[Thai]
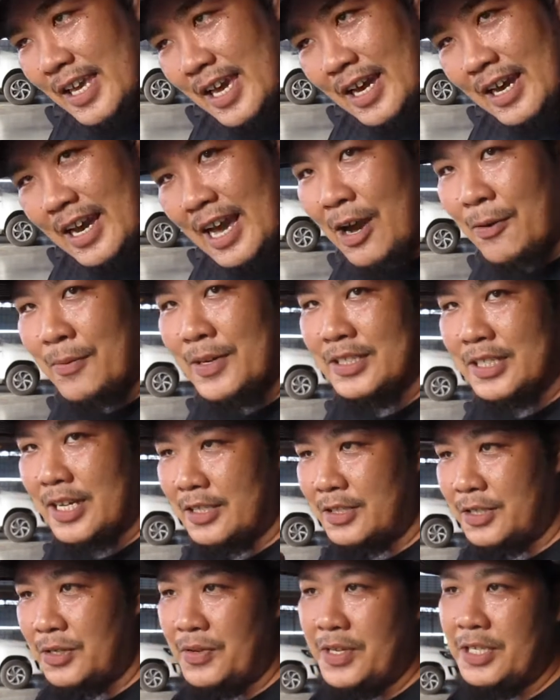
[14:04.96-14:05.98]
จะเข้าไปใช้
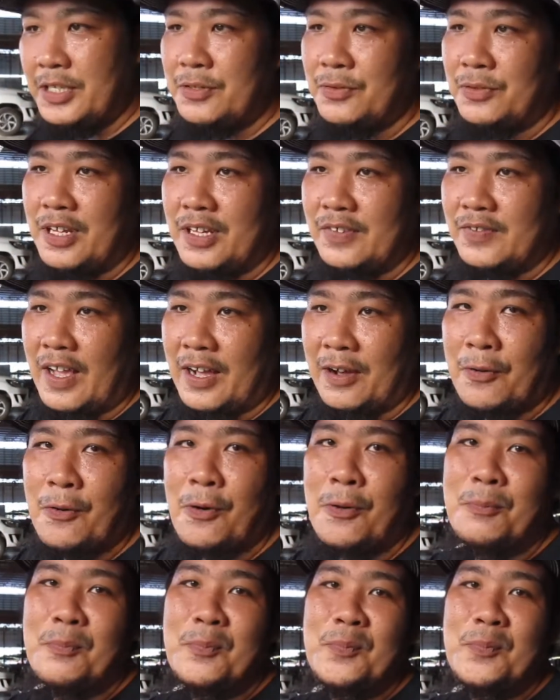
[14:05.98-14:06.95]
ชีวิตอยู่ในสังคม